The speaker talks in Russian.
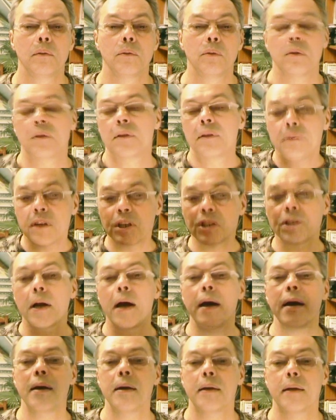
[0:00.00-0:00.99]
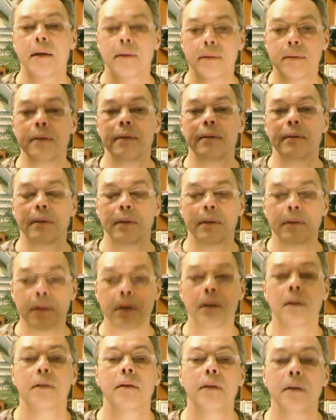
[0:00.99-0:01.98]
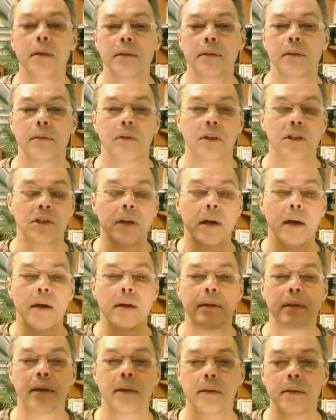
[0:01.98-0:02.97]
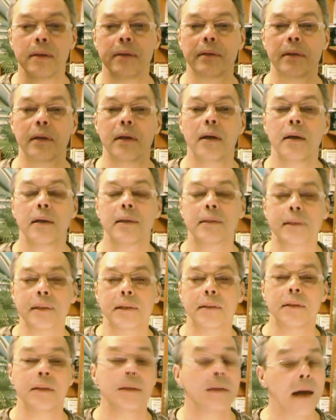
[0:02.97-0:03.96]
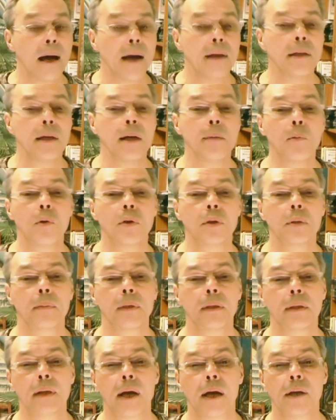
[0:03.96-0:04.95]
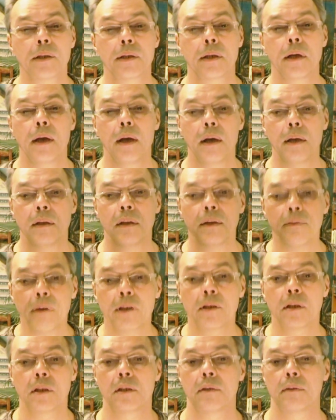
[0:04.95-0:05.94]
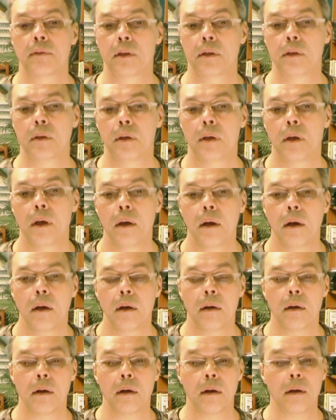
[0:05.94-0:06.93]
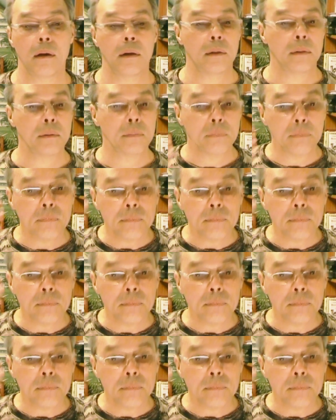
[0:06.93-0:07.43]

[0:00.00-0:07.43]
То есть, совершая какие-то грехи, совершая какие-то злодеяния, может быть, даже невежественные э,